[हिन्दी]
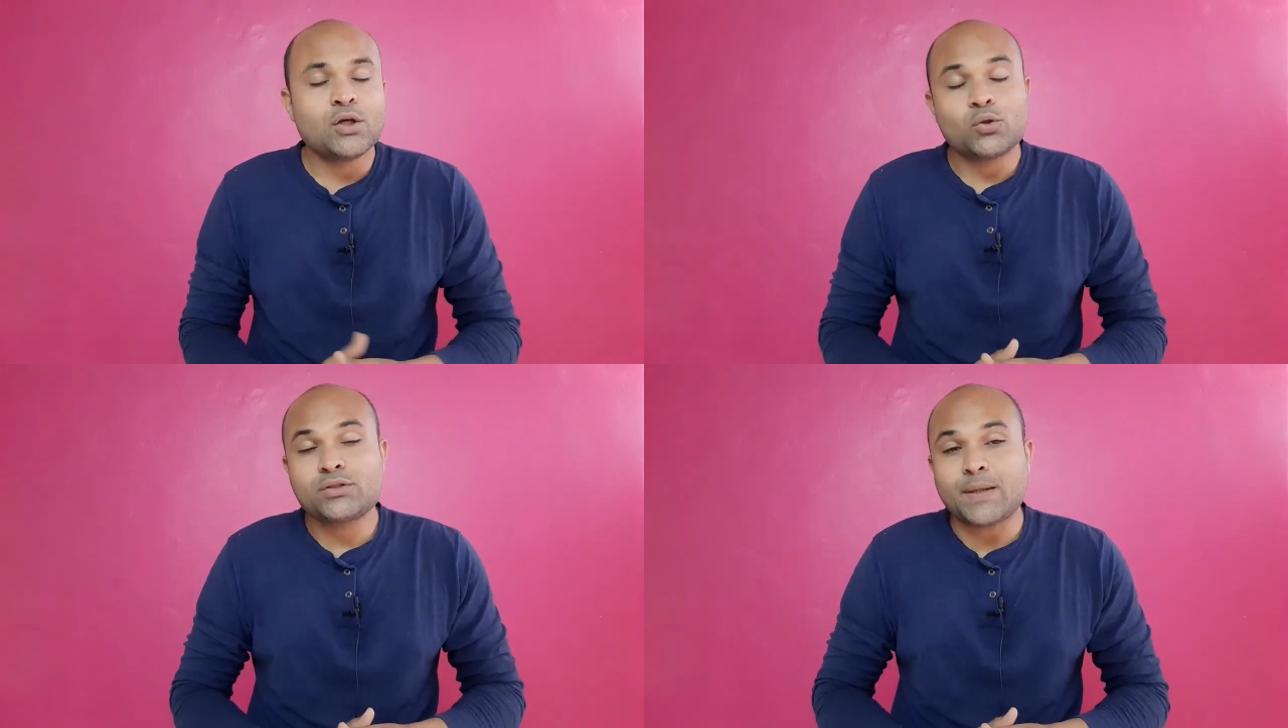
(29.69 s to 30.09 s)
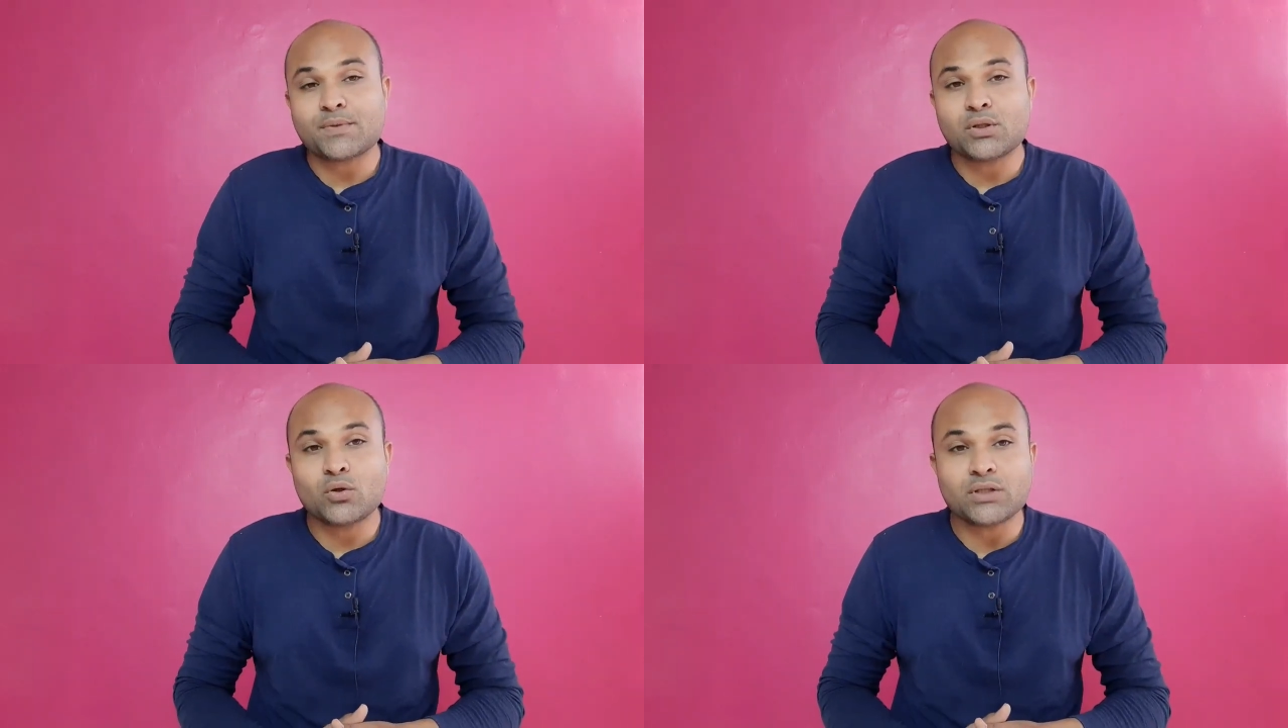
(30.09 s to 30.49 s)
तो
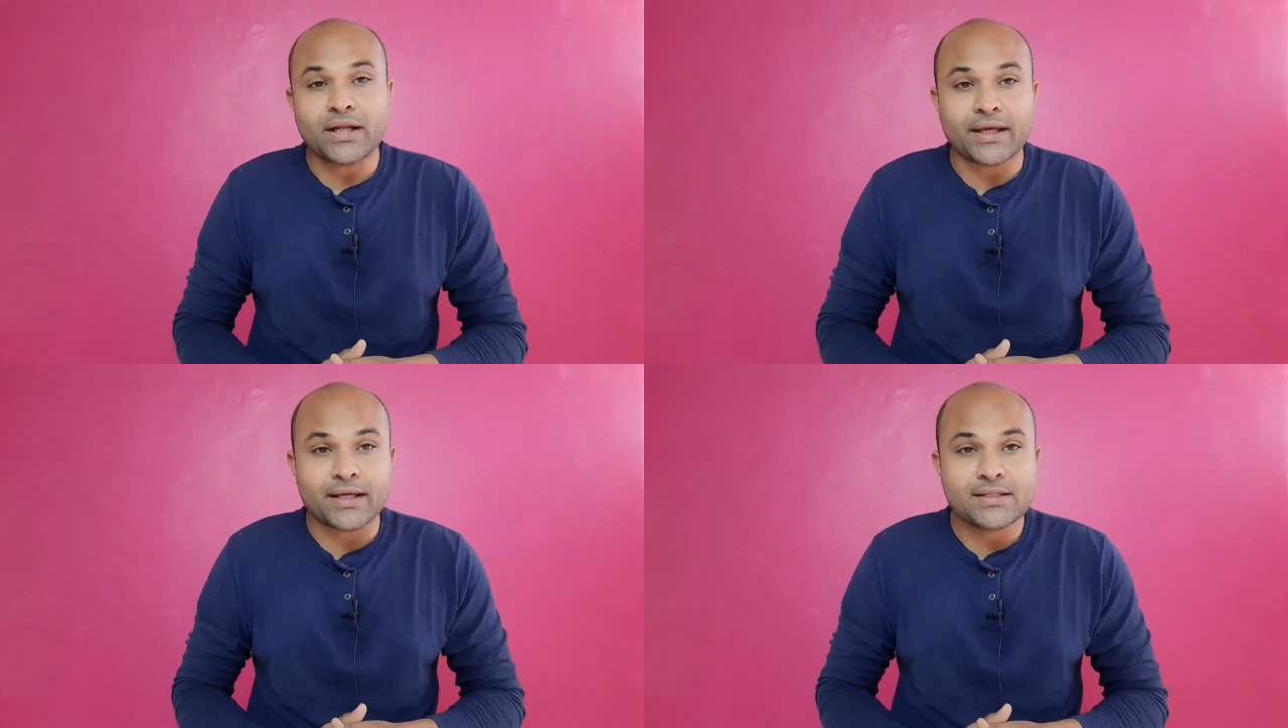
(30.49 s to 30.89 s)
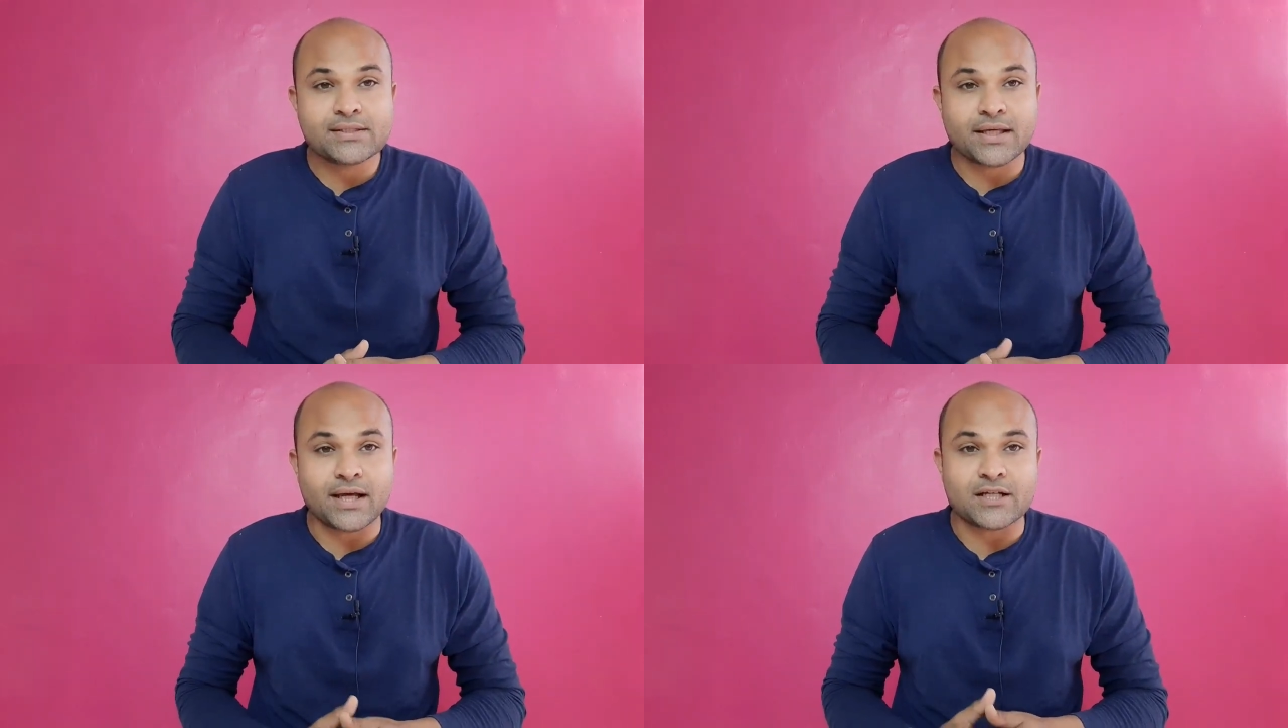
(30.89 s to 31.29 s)
सैमसंग 2021
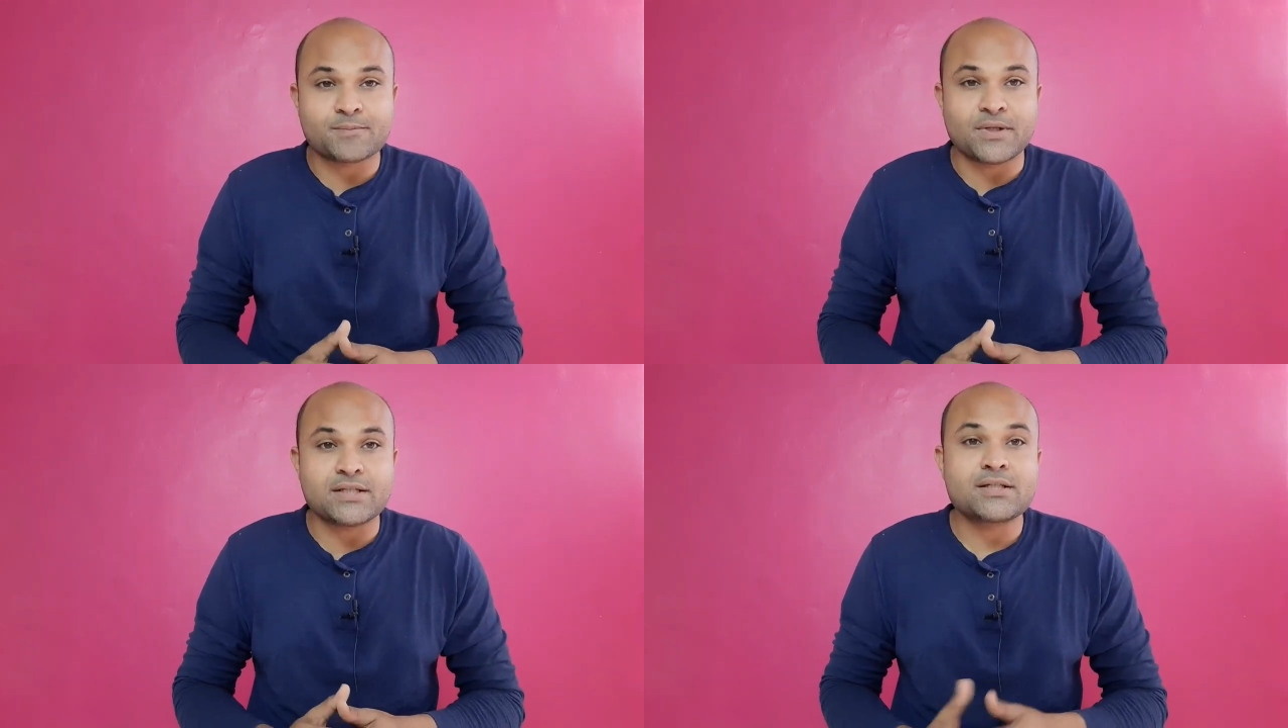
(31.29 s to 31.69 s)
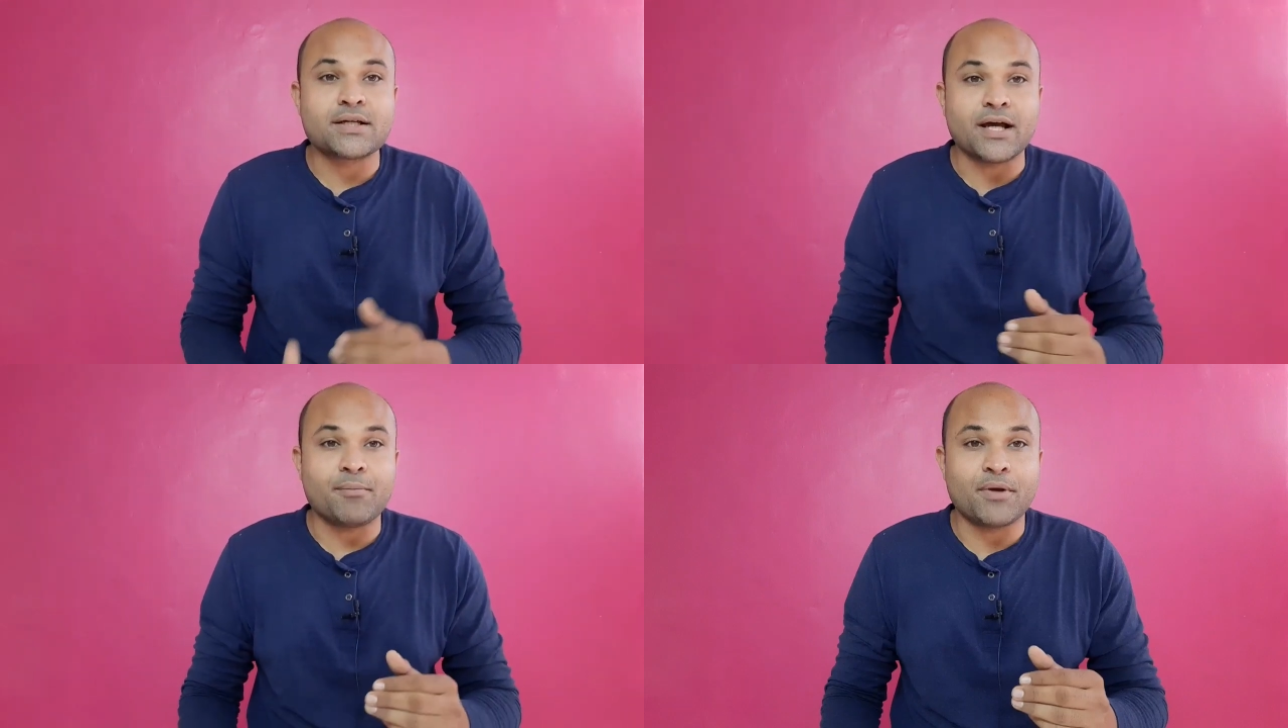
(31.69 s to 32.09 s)
के आसपास
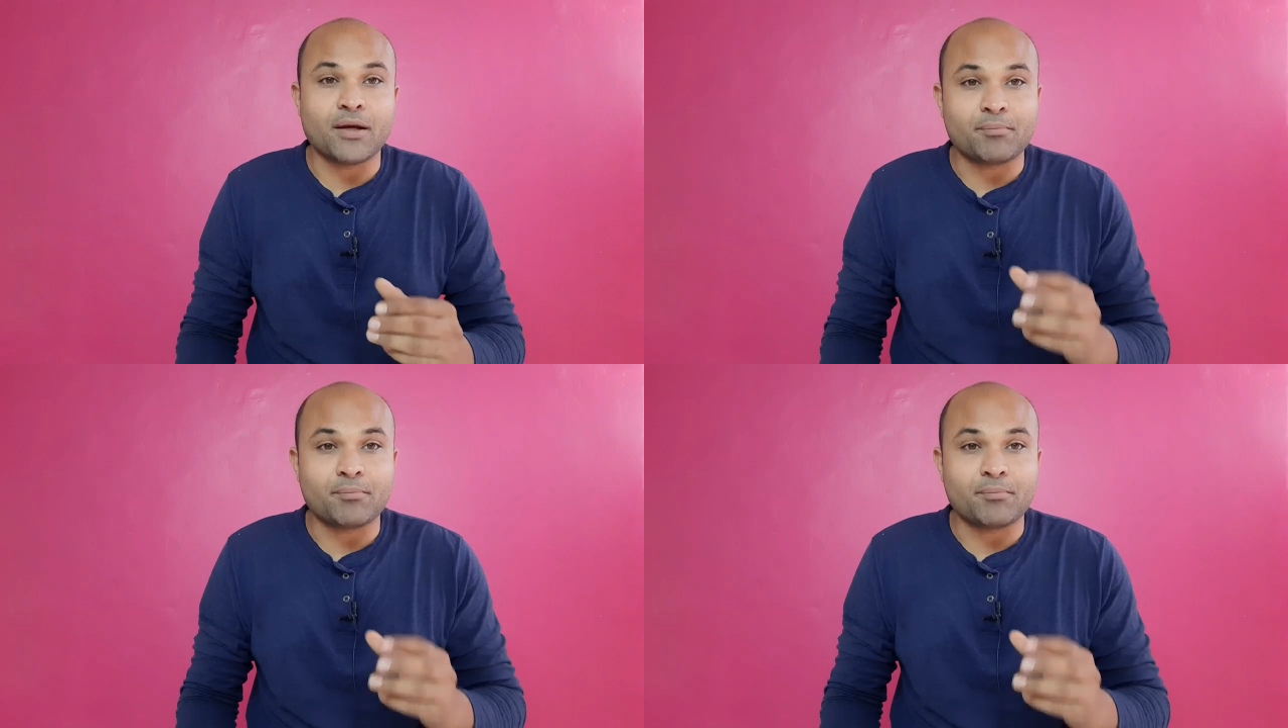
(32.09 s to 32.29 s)
यहाँ पे